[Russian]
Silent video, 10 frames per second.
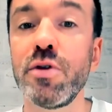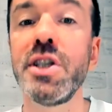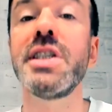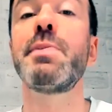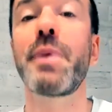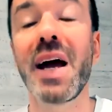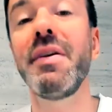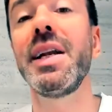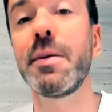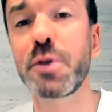учитесь
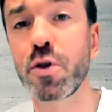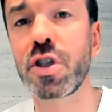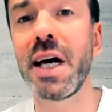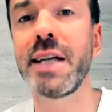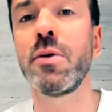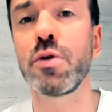правильно обсуждать